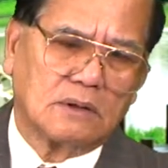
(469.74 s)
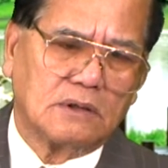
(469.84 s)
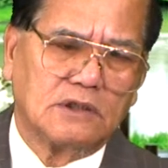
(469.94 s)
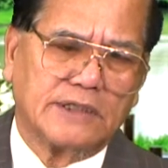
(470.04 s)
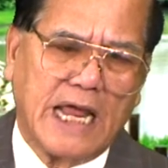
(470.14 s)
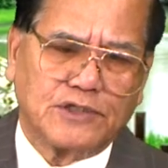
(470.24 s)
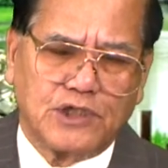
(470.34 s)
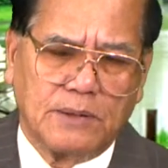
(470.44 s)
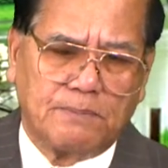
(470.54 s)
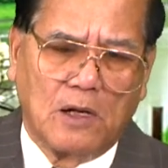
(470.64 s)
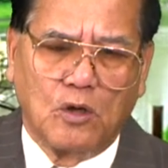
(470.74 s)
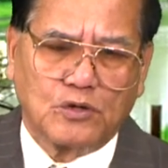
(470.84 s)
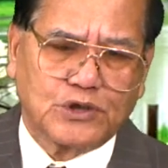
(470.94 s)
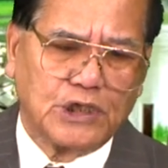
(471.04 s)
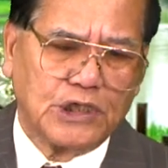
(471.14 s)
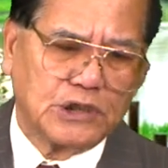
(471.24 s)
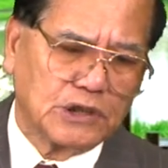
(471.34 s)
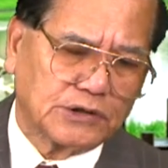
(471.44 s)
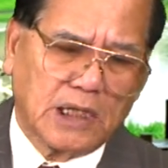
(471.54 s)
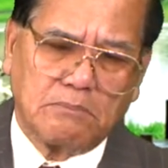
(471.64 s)
như Nancy Pelosi,
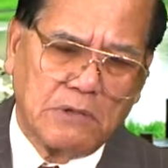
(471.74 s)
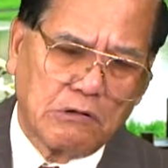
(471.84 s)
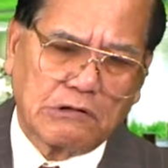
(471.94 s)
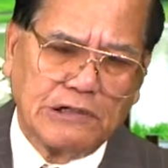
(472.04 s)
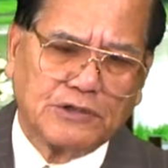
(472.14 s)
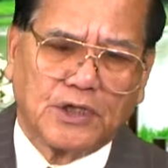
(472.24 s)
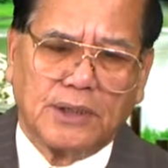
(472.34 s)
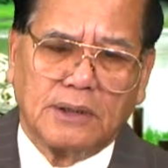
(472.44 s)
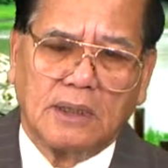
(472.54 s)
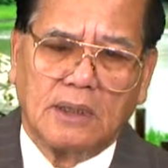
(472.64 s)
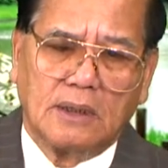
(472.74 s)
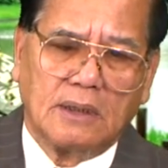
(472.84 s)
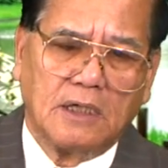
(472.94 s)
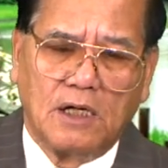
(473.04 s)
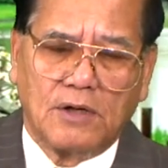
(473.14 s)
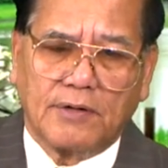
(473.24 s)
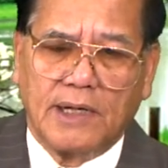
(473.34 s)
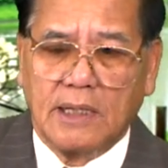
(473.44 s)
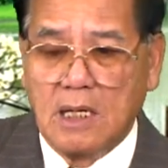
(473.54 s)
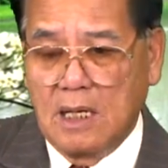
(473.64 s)
như tên Bill Clinton,
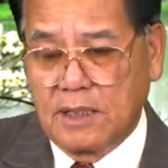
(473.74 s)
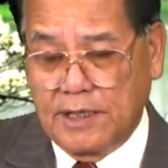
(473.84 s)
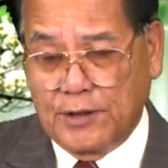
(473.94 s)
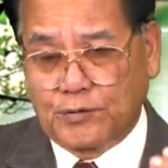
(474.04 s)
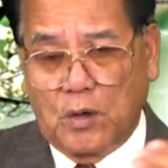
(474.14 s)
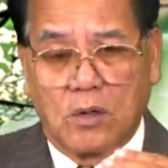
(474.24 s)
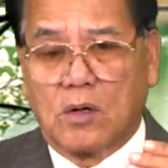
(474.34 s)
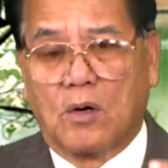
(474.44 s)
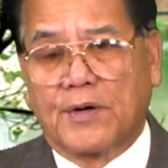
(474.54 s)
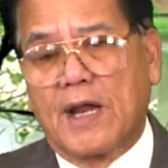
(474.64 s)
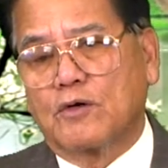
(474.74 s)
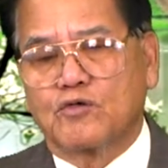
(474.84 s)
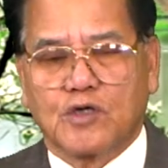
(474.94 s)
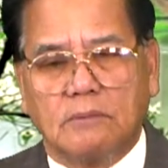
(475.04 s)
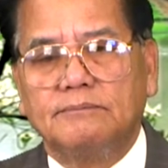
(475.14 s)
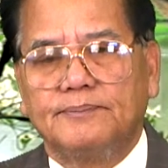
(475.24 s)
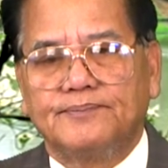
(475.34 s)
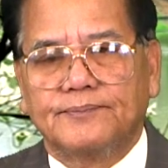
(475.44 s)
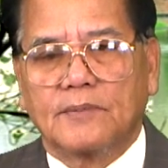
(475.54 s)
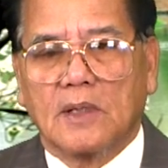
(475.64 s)
Hillary, để tố khổ Donald Trump.
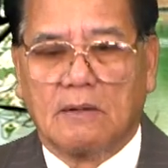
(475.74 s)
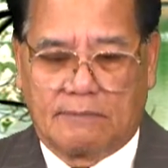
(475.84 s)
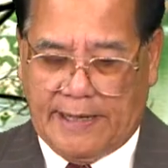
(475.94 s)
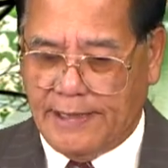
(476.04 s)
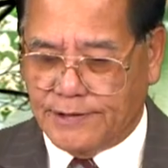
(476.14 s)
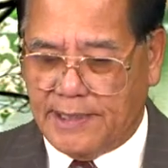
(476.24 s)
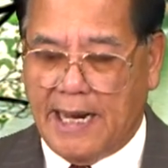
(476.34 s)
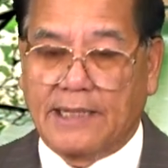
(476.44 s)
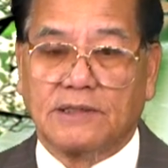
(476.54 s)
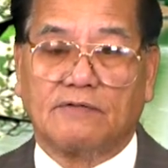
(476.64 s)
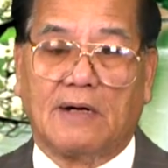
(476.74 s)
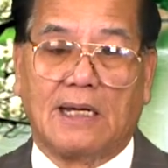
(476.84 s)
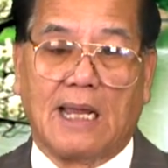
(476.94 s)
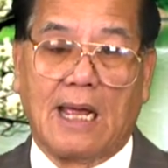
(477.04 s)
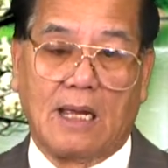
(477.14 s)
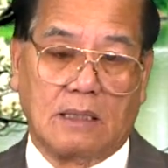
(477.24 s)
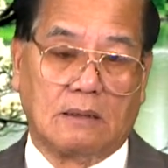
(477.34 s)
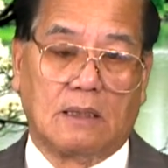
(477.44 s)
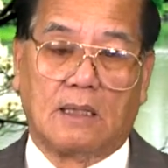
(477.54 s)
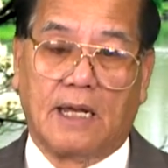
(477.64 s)
Và đến giờ này như vậy là
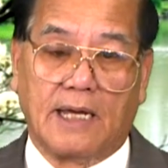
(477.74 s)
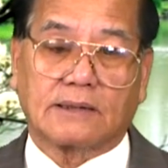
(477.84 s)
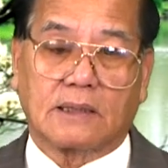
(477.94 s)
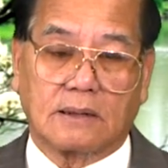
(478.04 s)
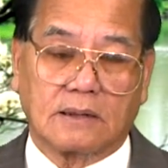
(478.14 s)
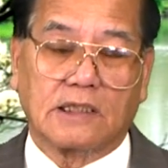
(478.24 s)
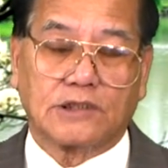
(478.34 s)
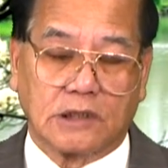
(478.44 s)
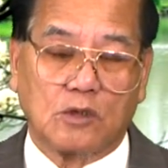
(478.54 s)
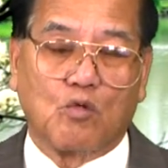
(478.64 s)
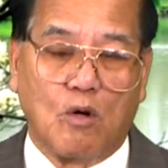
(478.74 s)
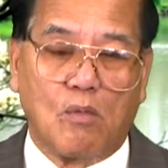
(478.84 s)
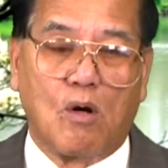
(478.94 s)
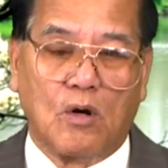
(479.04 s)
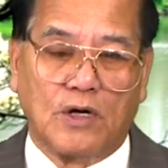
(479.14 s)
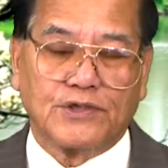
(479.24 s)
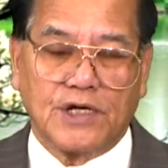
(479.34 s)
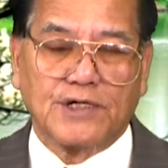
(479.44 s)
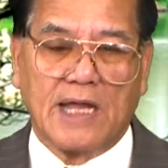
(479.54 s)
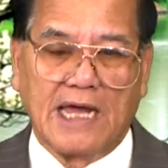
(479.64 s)
hết cái chữ Cuomo ở
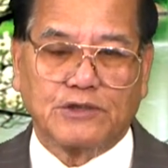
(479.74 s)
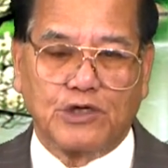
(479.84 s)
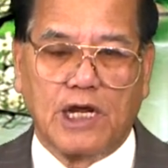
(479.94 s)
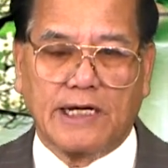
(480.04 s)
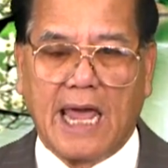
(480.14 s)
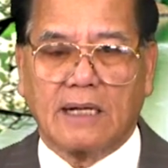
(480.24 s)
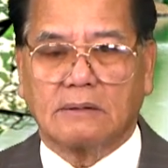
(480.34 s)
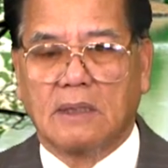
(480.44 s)
trên đài CNN.